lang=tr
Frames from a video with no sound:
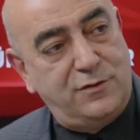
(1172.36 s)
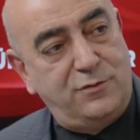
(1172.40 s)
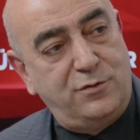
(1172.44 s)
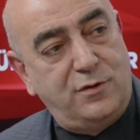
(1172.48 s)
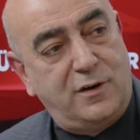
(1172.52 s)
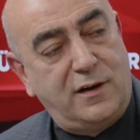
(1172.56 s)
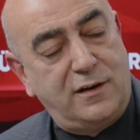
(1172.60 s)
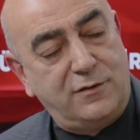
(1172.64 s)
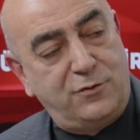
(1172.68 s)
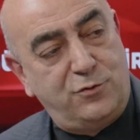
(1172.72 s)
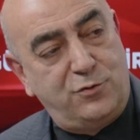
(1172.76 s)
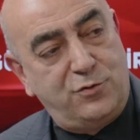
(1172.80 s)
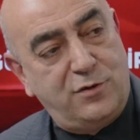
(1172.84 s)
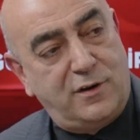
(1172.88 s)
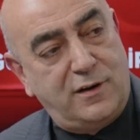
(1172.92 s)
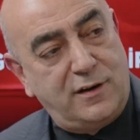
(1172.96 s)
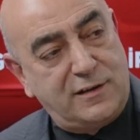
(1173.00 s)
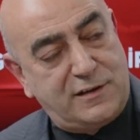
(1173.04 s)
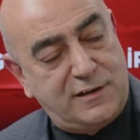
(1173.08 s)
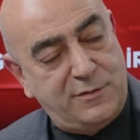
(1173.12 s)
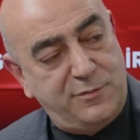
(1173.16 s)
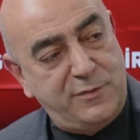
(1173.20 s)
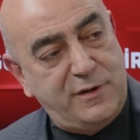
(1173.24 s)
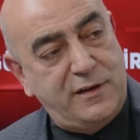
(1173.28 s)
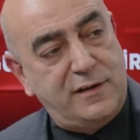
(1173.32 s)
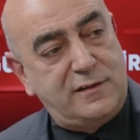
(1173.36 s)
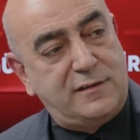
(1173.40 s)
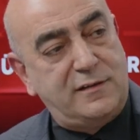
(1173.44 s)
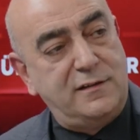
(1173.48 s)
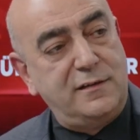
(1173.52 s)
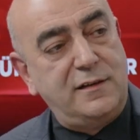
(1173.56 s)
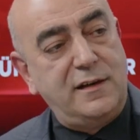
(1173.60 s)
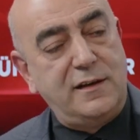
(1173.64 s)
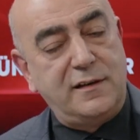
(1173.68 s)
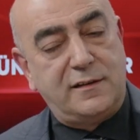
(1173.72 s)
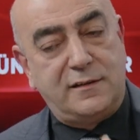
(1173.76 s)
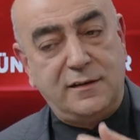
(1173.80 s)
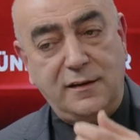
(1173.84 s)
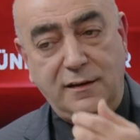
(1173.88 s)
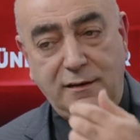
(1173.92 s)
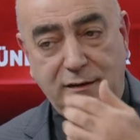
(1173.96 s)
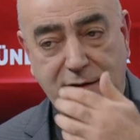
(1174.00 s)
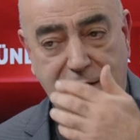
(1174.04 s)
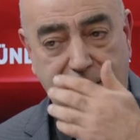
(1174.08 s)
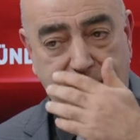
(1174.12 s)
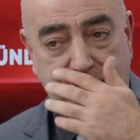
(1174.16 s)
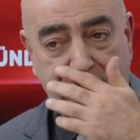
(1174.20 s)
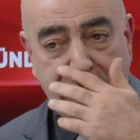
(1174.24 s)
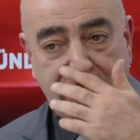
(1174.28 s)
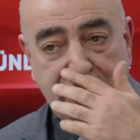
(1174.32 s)
e, evet.
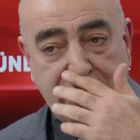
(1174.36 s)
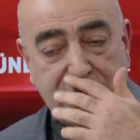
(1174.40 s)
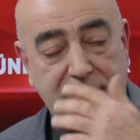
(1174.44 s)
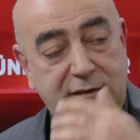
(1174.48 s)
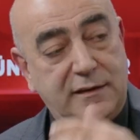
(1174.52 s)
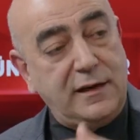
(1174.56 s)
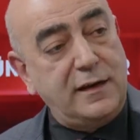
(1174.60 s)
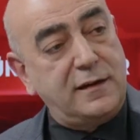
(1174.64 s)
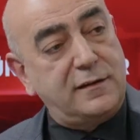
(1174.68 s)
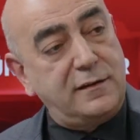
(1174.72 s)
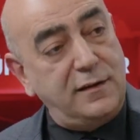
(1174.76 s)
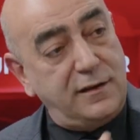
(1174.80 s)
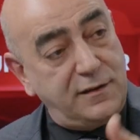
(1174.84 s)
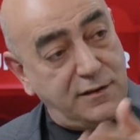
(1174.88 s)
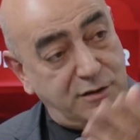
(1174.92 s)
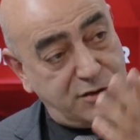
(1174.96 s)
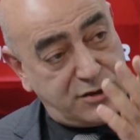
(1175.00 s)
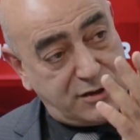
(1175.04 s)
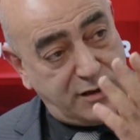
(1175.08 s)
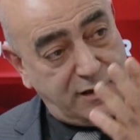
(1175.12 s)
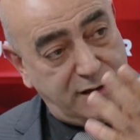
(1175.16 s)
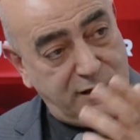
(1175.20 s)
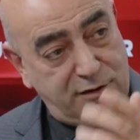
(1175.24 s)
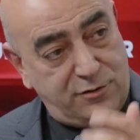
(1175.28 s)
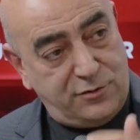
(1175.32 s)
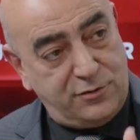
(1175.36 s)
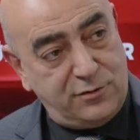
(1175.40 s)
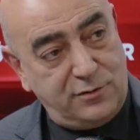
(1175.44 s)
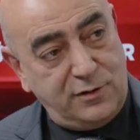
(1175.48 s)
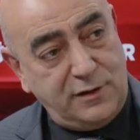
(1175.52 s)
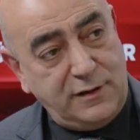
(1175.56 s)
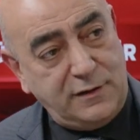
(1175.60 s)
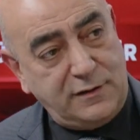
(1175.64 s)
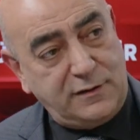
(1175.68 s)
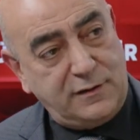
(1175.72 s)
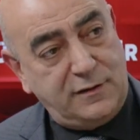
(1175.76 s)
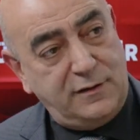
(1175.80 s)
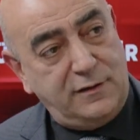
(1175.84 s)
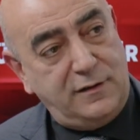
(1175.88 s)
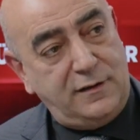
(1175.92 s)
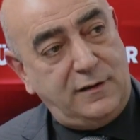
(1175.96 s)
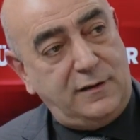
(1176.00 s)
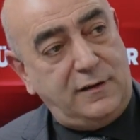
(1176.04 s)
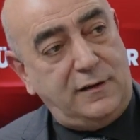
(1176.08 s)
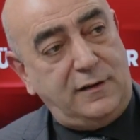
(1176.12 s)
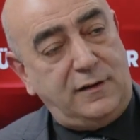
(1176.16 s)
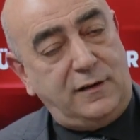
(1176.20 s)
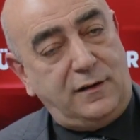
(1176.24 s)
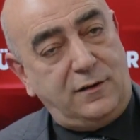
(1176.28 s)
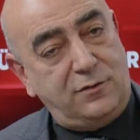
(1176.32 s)
hakimiyetindeyken tekrar inşa ediyorlar.
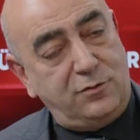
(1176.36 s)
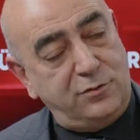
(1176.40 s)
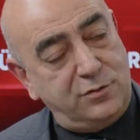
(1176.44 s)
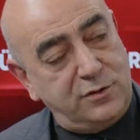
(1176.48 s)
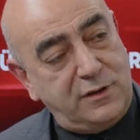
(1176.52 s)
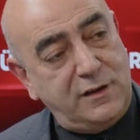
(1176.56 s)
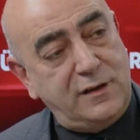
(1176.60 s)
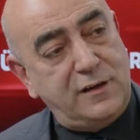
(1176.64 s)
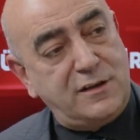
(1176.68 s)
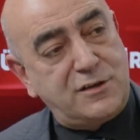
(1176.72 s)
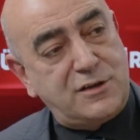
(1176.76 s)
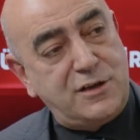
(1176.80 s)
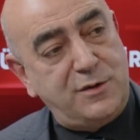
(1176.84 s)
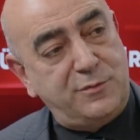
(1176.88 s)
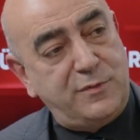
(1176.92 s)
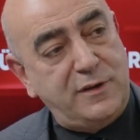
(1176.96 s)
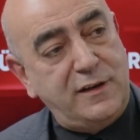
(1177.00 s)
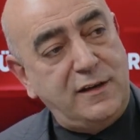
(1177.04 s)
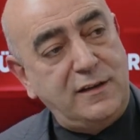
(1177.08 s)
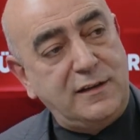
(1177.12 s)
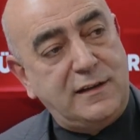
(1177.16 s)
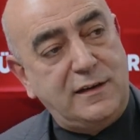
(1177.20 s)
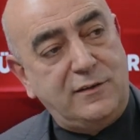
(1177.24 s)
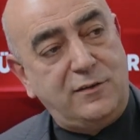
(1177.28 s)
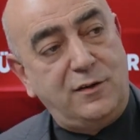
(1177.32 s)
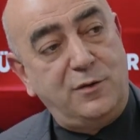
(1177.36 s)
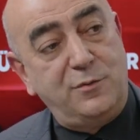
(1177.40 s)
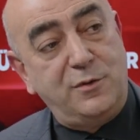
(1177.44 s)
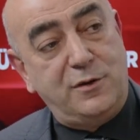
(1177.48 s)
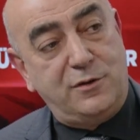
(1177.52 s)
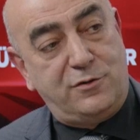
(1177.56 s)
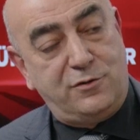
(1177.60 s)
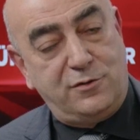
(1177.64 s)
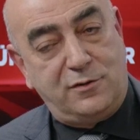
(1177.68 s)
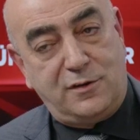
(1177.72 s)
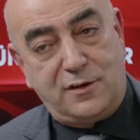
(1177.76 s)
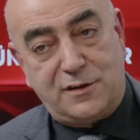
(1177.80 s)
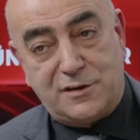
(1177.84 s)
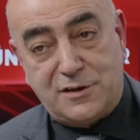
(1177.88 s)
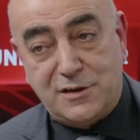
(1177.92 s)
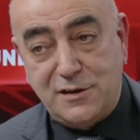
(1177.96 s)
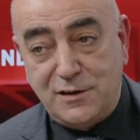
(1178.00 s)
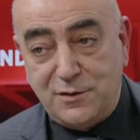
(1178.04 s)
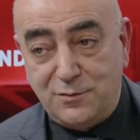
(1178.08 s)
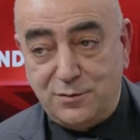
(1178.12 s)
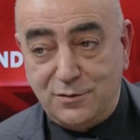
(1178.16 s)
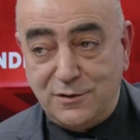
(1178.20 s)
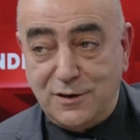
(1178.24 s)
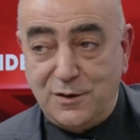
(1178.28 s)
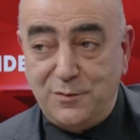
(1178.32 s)
Orada yaşamaya devam ediyorlar.
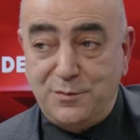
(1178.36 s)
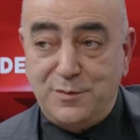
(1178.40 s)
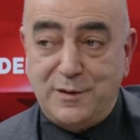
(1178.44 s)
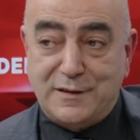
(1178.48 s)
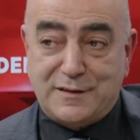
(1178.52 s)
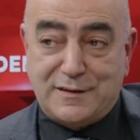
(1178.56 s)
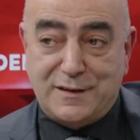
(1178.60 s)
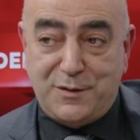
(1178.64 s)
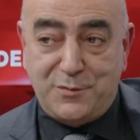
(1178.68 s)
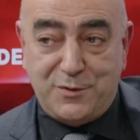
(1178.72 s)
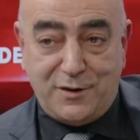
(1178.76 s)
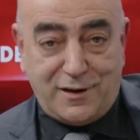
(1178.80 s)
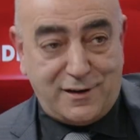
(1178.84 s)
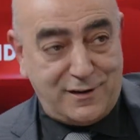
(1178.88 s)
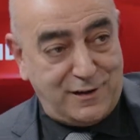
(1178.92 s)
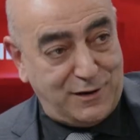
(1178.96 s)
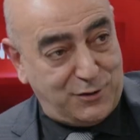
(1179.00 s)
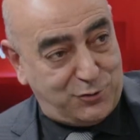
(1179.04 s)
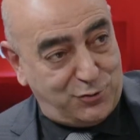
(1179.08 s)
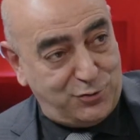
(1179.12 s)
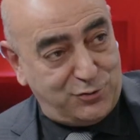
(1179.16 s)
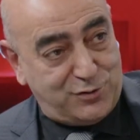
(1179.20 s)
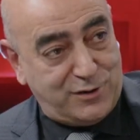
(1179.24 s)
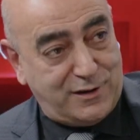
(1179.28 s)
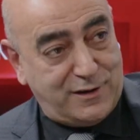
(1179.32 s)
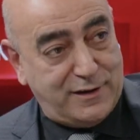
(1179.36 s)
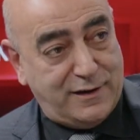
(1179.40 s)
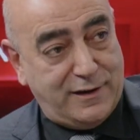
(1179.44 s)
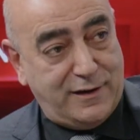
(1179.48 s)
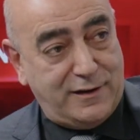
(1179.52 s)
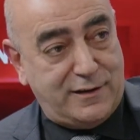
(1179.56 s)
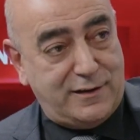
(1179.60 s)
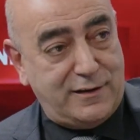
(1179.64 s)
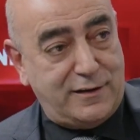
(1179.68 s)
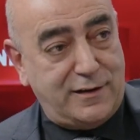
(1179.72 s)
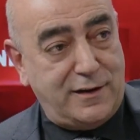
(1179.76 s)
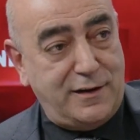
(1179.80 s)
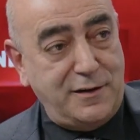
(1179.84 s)
Şimdi burada mesela bir anekdot araya